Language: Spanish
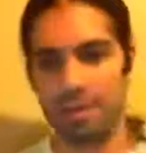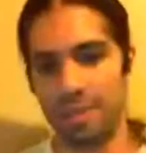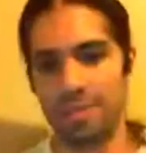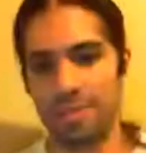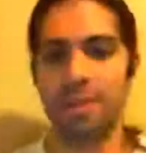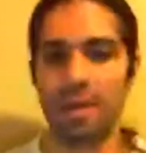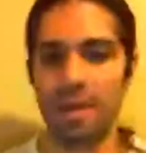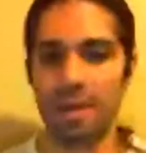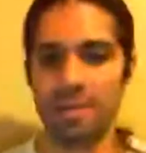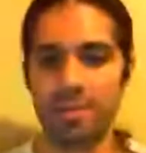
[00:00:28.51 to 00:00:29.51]
Eh, se
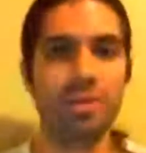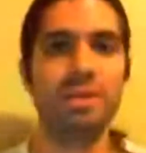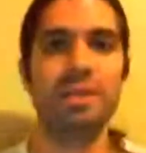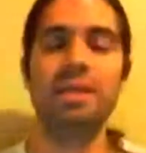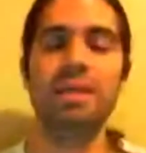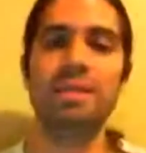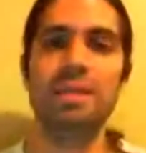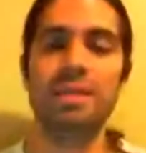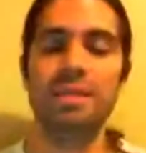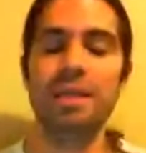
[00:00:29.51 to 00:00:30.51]
puede unir ese chat, esa
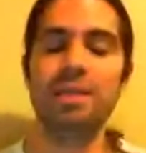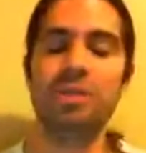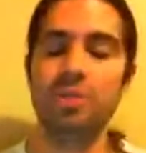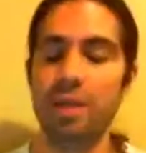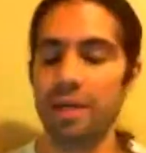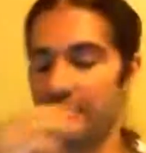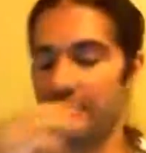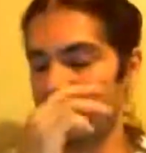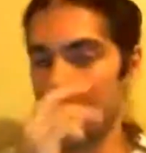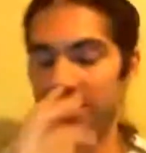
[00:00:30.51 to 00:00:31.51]
sala. Yo una vez terminado el
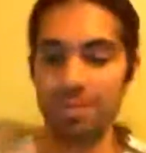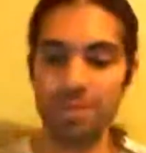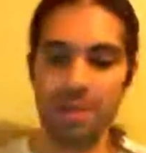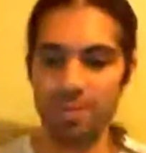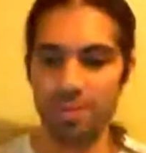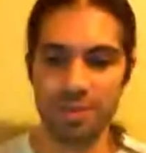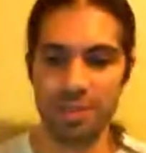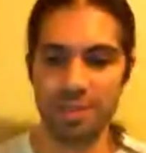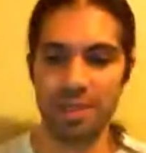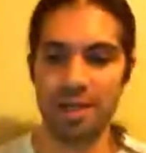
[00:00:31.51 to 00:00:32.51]
seminario, vamos a estar
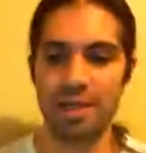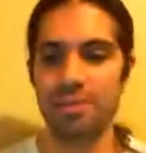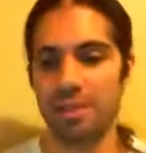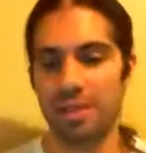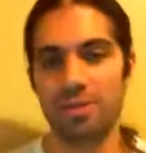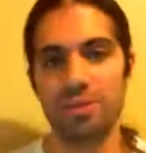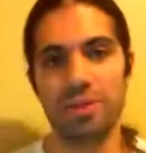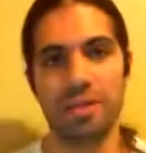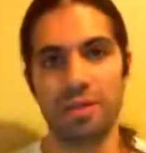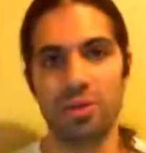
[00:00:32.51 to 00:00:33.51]
ahí, voy a estar
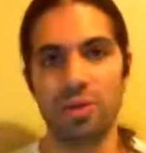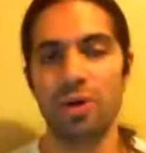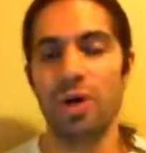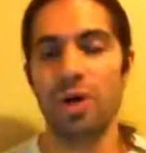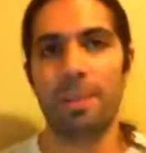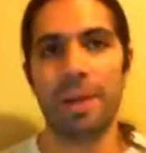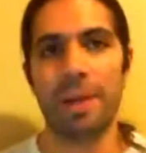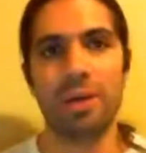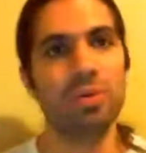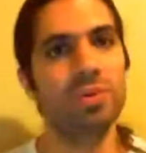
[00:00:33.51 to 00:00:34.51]
contestando
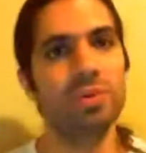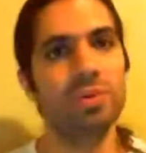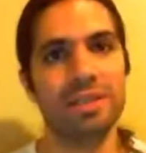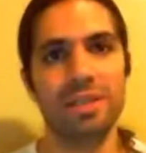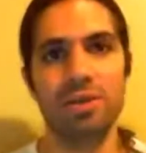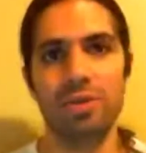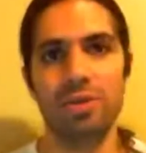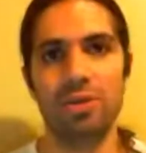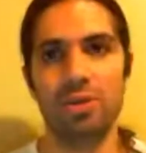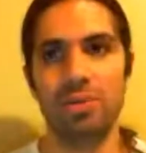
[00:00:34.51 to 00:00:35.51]
preguntas, ¿sí? O
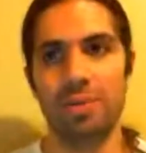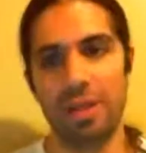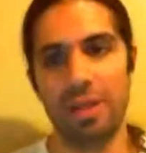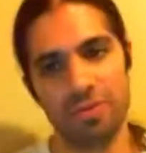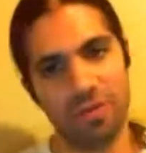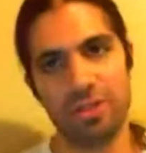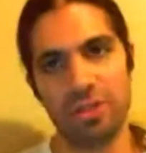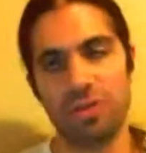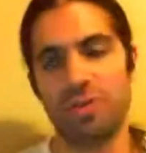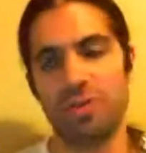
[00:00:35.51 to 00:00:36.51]
viendo información
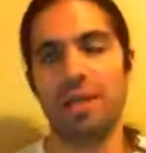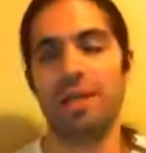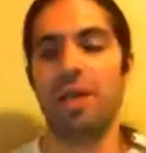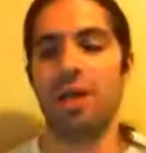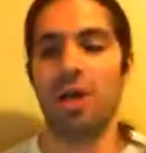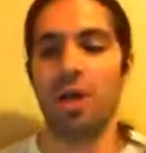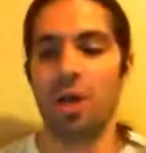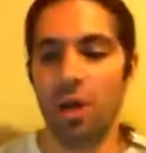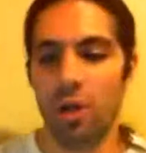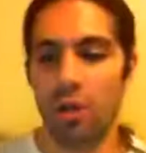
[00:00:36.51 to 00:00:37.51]
sobre
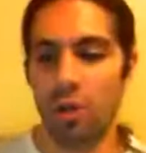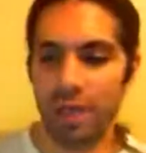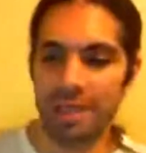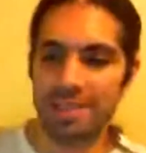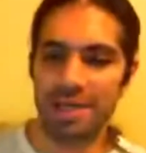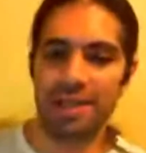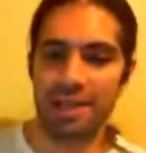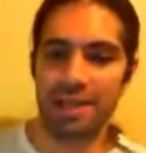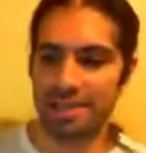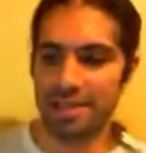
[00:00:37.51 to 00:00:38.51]
lo que es el,
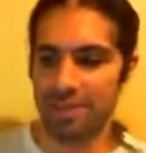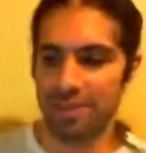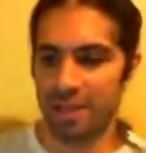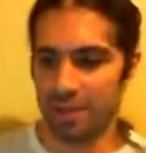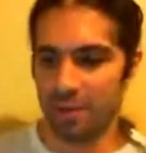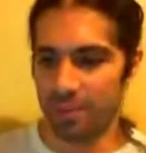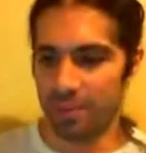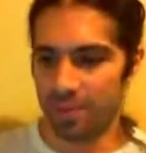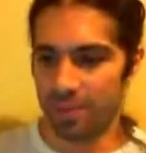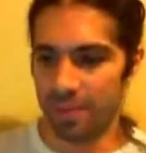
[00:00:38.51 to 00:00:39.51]
seminario.
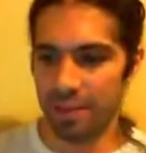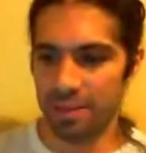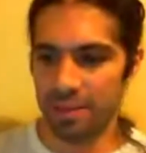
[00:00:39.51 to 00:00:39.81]
Bien.